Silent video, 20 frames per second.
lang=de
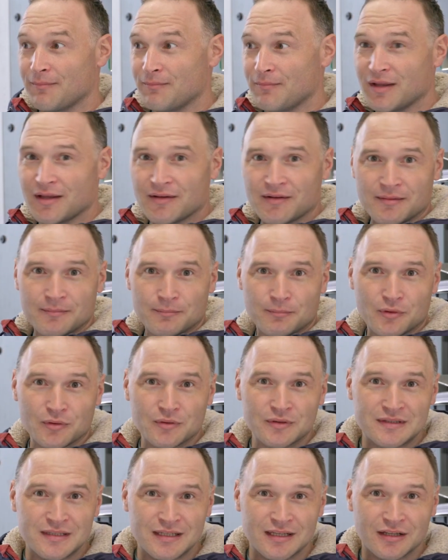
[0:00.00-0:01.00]
mir
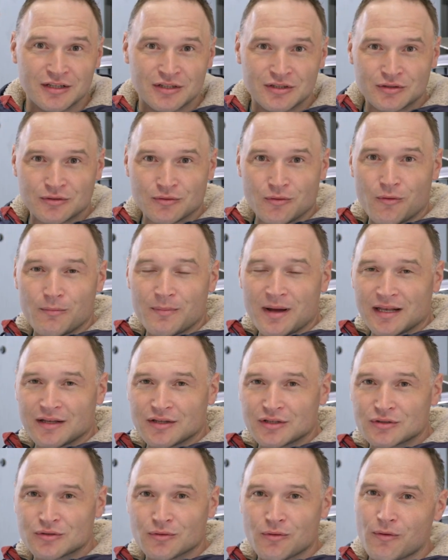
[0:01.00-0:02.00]
produziert Strom an
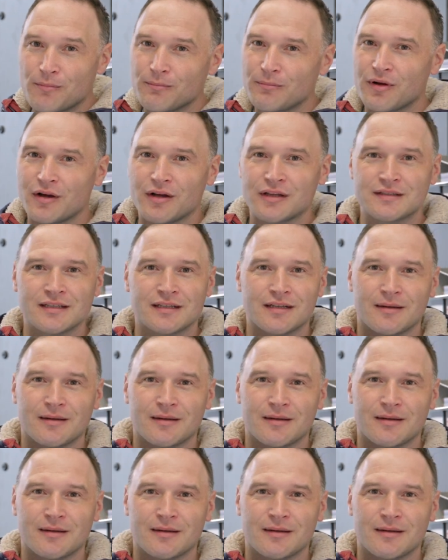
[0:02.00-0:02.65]
der Strombörse,